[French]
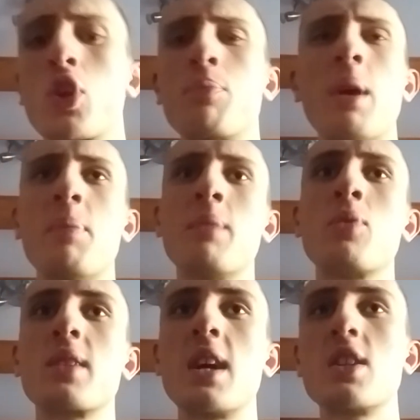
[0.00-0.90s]
pas, pas de
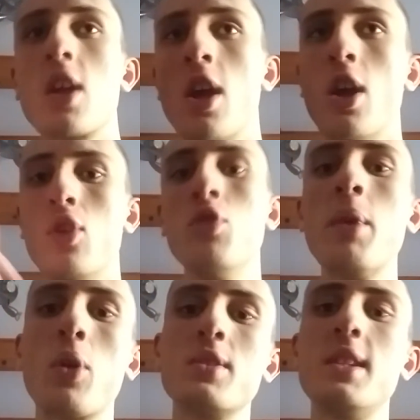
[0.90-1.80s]
montage.
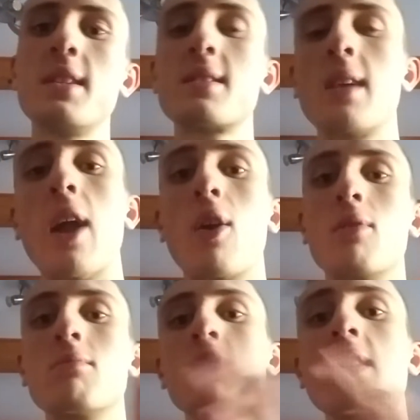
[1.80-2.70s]
Numéro 10. Alors,
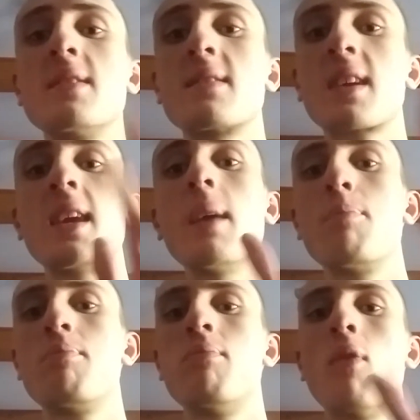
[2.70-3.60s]
je les ai triés,
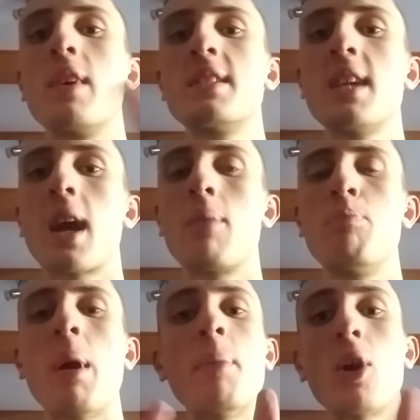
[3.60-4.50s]
on va dire,
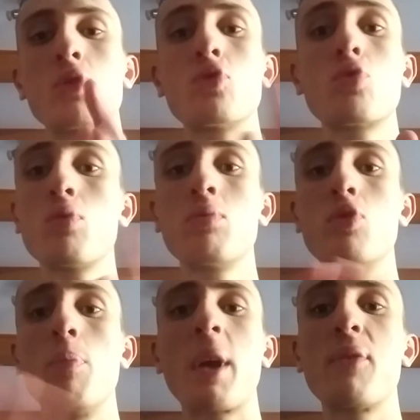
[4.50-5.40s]
pas par ordre du tout
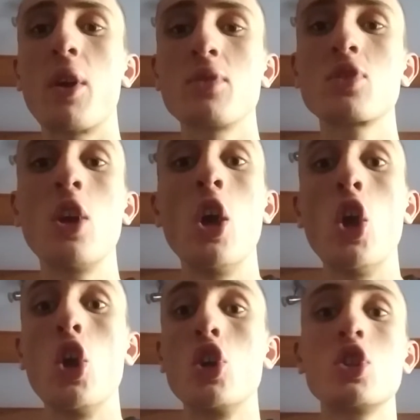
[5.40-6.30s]
de préférence.
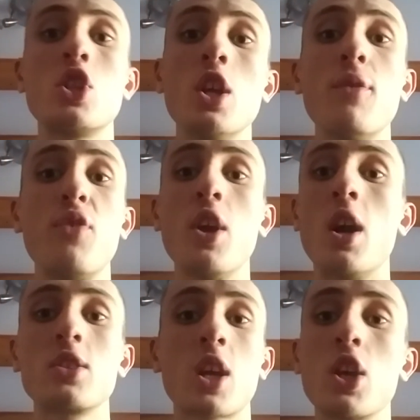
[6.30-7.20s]
J'ai fait
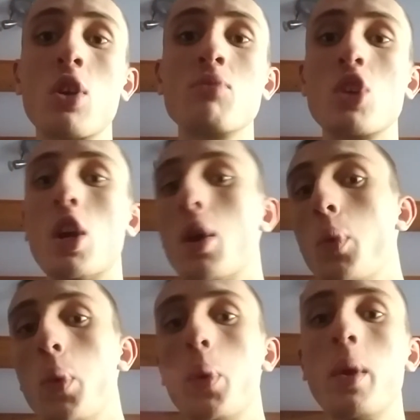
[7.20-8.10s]
un tri comme ça,
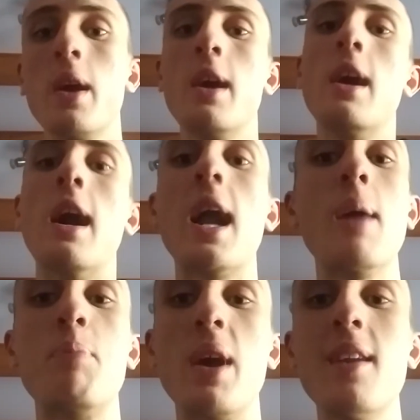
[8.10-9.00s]
à
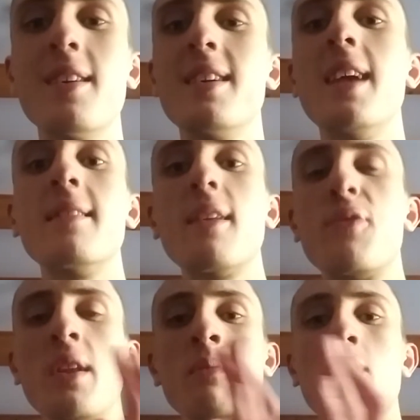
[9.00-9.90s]
l'appel. Il y a des
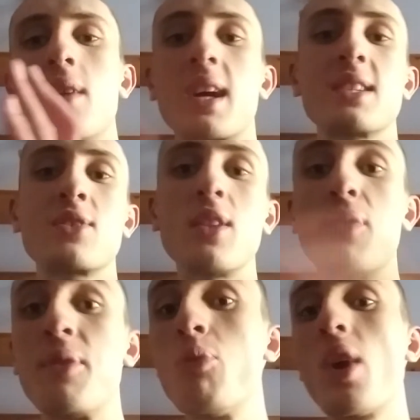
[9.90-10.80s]
films récents, des
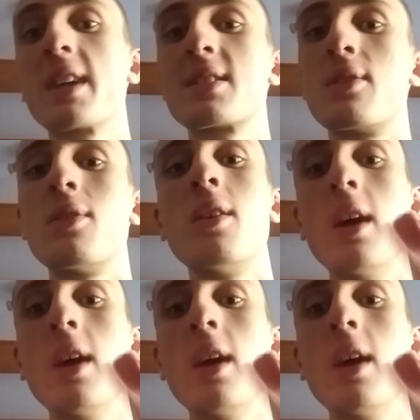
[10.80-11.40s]
films moins récents.